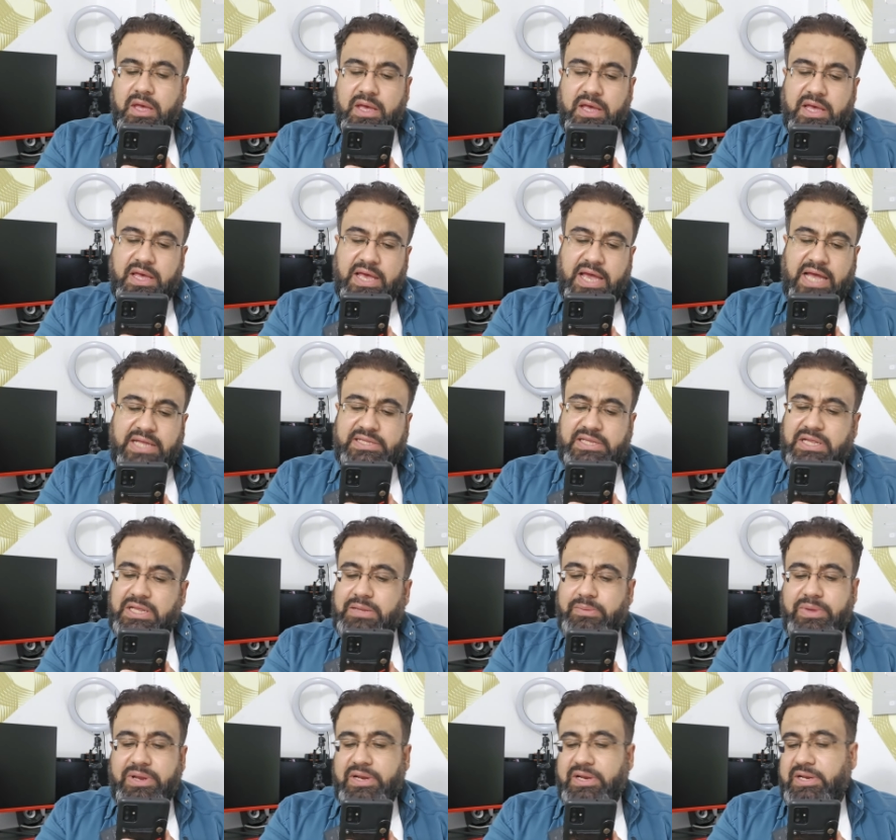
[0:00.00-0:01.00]
آه، عدد
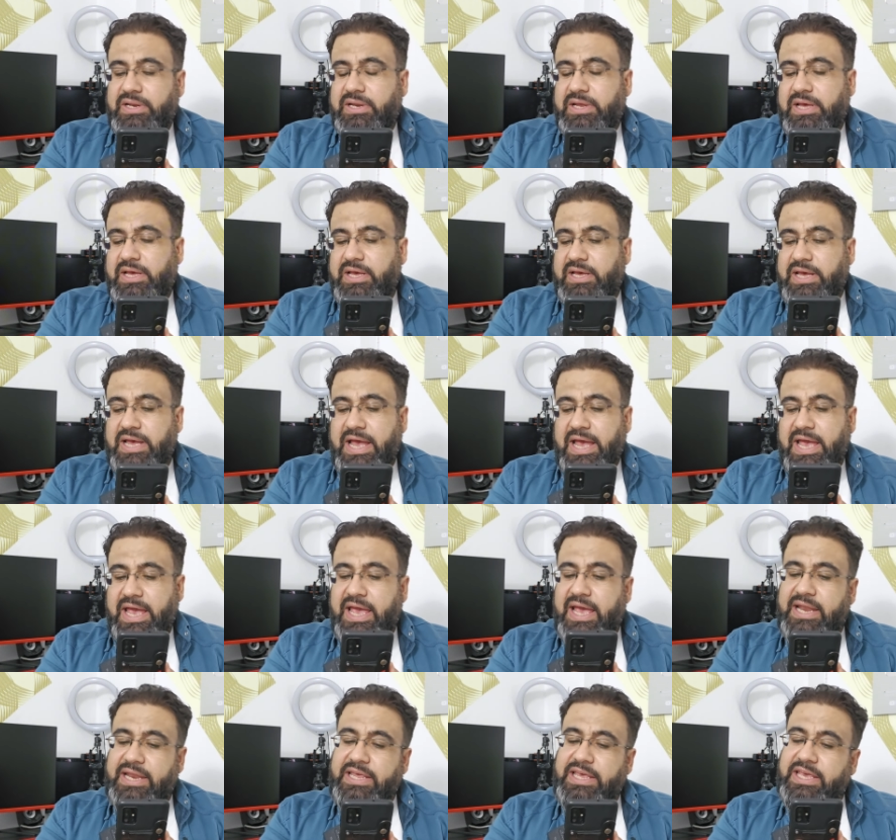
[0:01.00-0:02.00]
من آه،
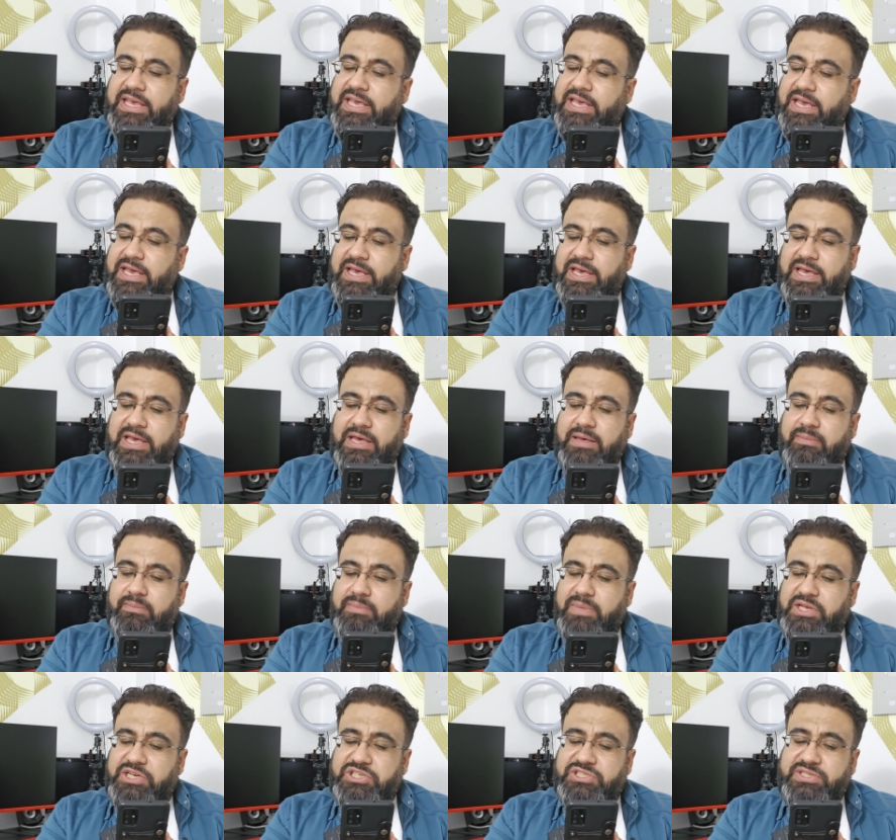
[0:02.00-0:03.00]
أهالي
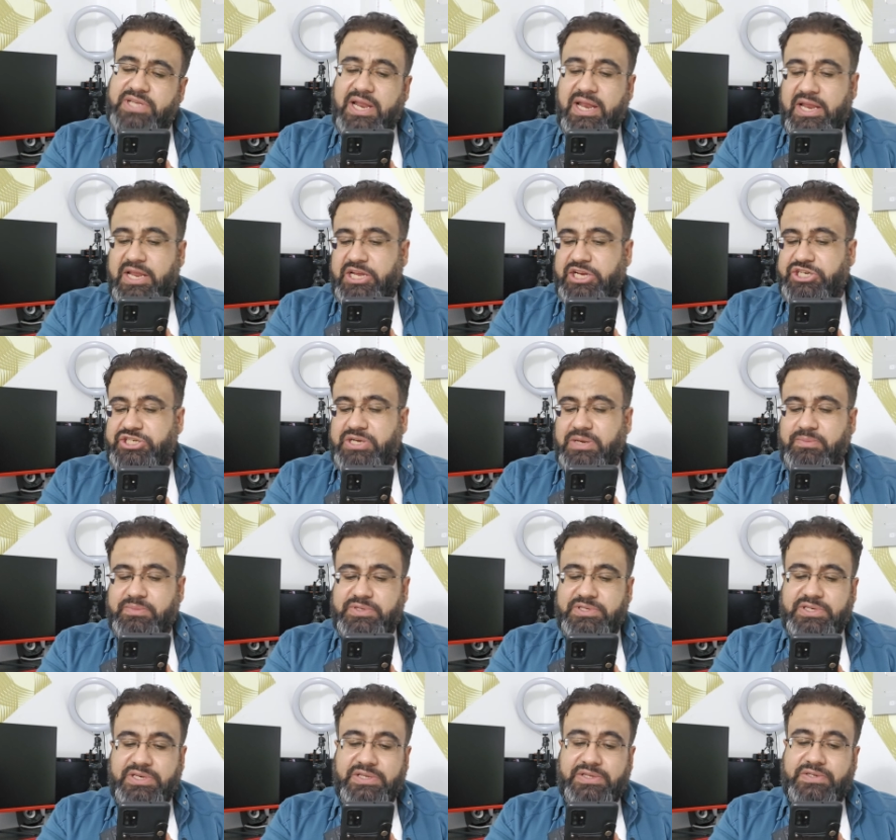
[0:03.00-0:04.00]
مجد
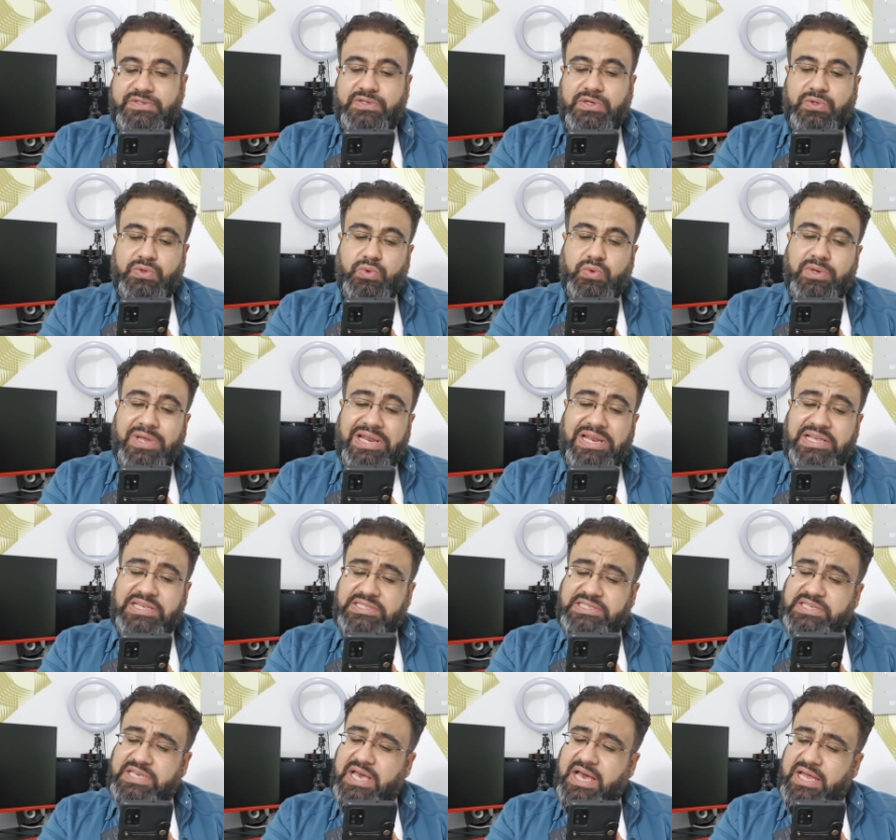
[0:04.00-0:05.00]
الشمس يتصدون
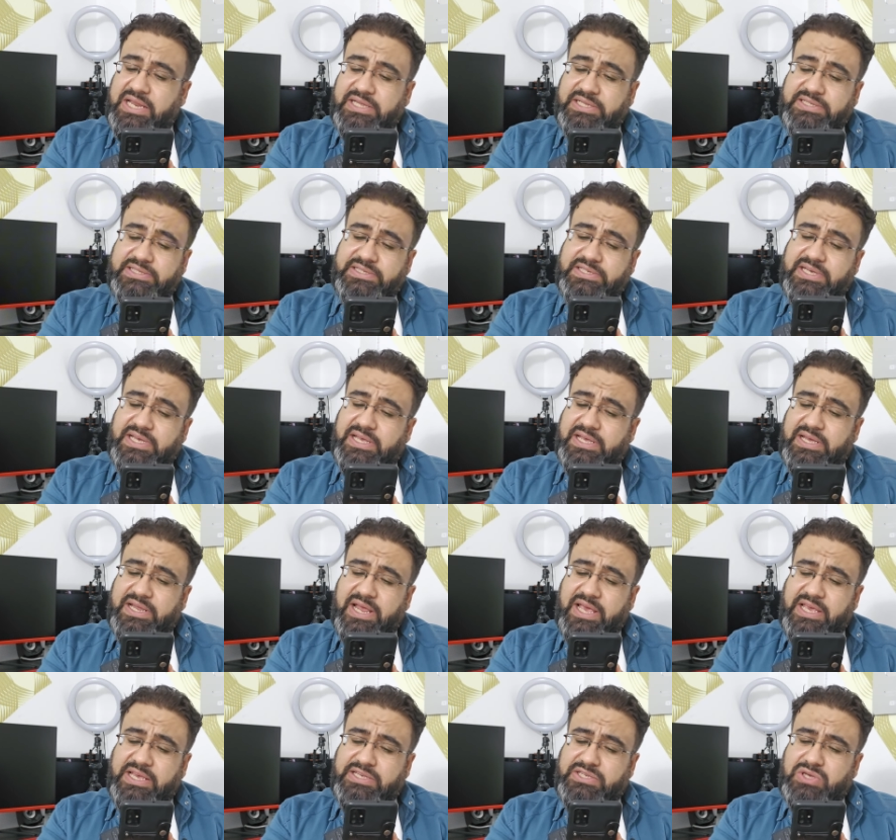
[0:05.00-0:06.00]
لزيارة
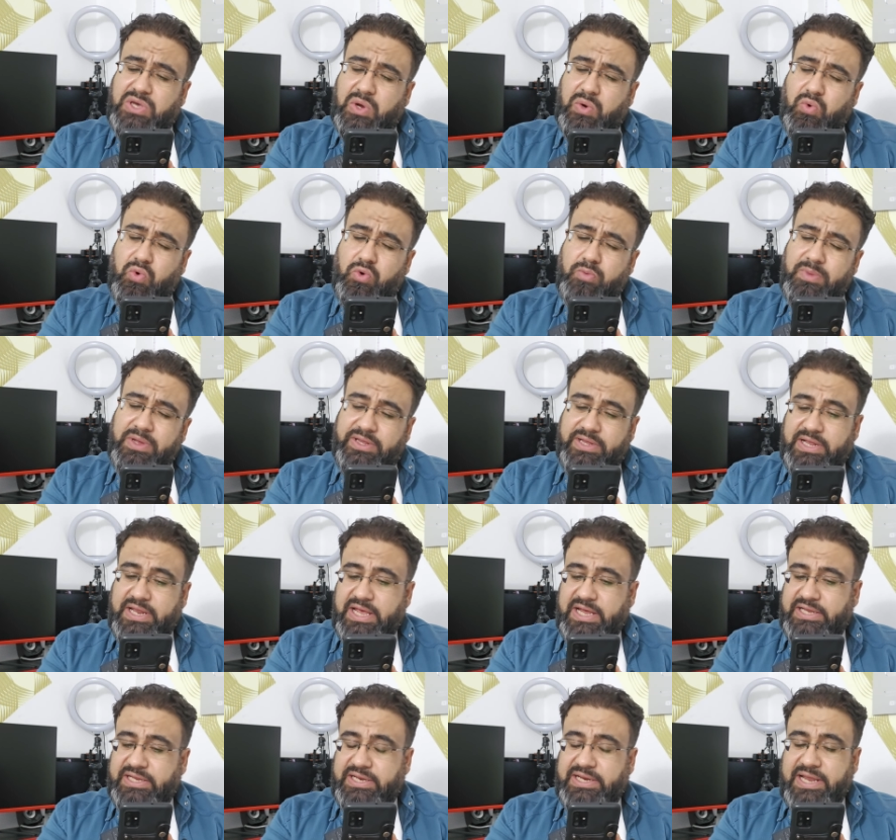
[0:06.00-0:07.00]
رئيس حكومة
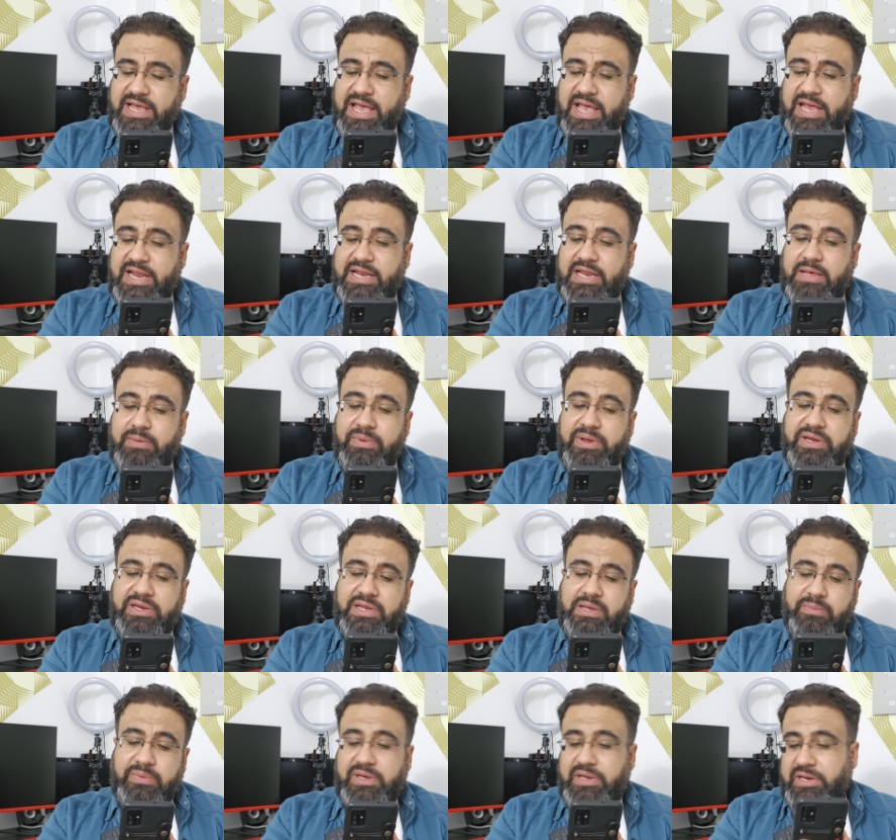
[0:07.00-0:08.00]
الاحتلال
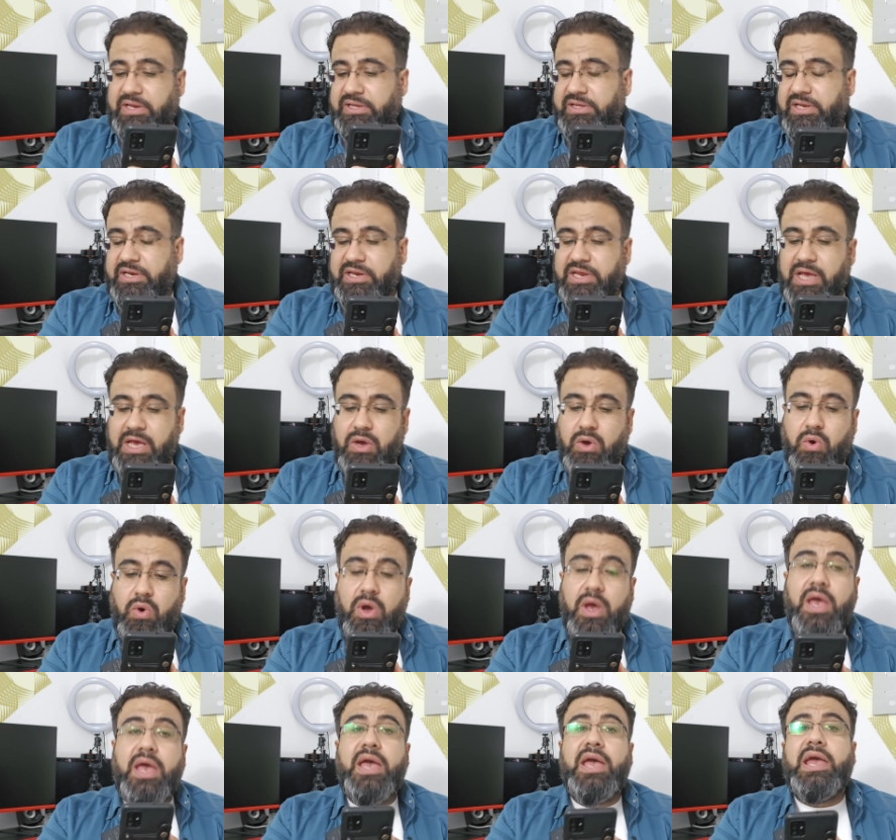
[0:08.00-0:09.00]
بنيامين
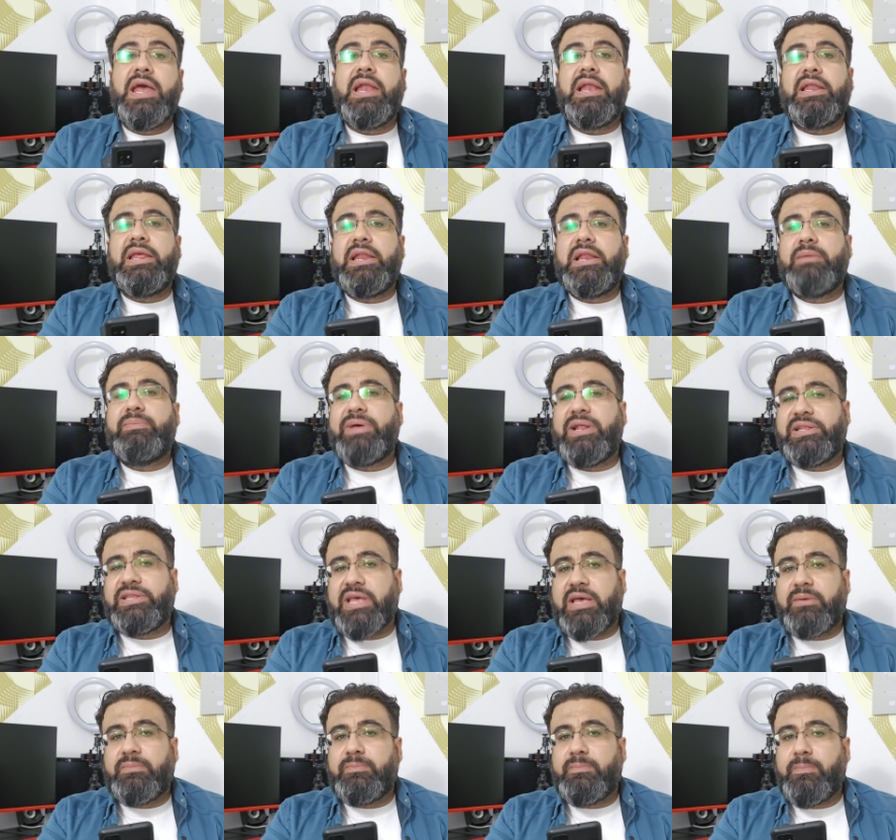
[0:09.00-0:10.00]
نتنياهو
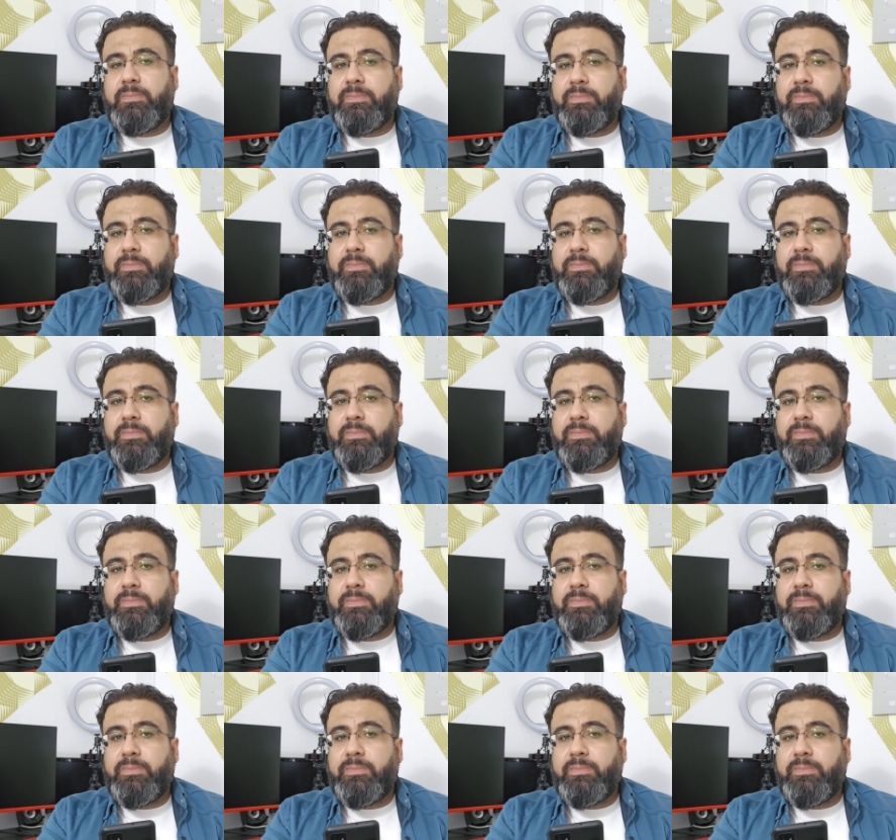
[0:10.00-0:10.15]
للبلدة